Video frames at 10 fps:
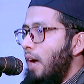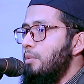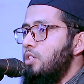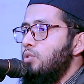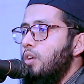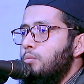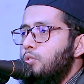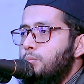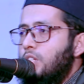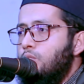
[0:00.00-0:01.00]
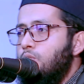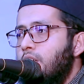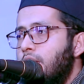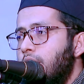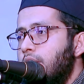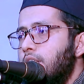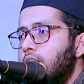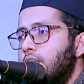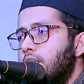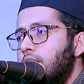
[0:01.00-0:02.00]
আমি সুরা মুমিনুনের
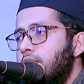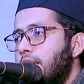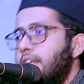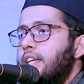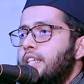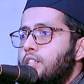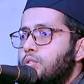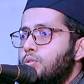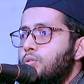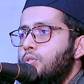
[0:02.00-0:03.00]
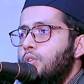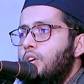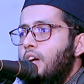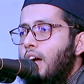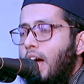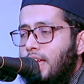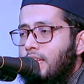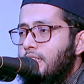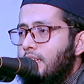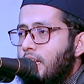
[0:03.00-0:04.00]
থেকে কিছু
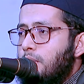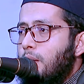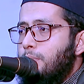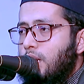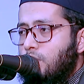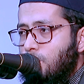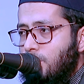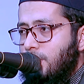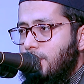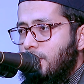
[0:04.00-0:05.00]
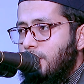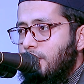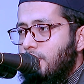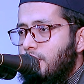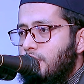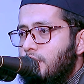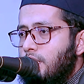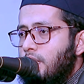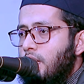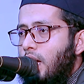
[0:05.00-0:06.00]
আয়াতে কারিমা পাঠ করেছি
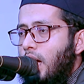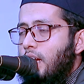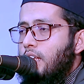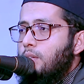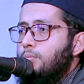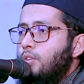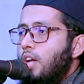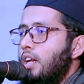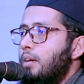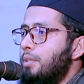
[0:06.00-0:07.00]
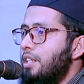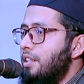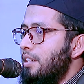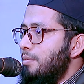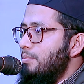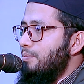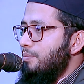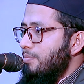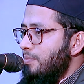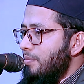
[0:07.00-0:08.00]
আল্লাহ রব্বুল আলমিন
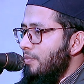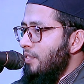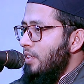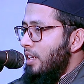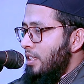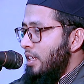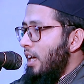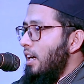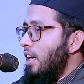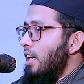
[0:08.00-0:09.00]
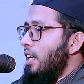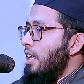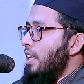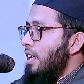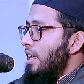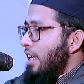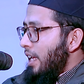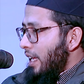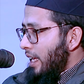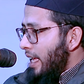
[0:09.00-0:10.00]
যারা
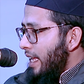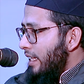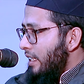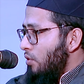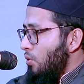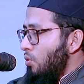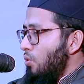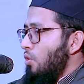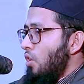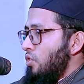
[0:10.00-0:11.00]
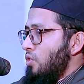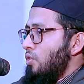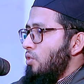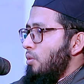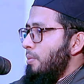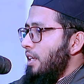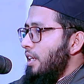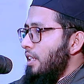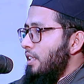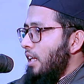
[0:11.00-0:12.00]
এই কিছু গুণ অর্জন করবে
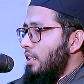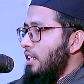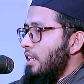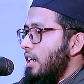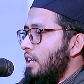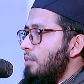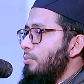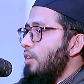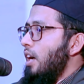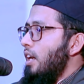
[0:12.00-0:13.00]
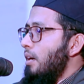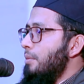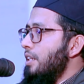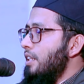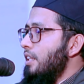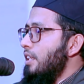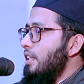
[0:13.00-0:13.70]
তাদেরকে আল্লাহ রব্বুল আলমিন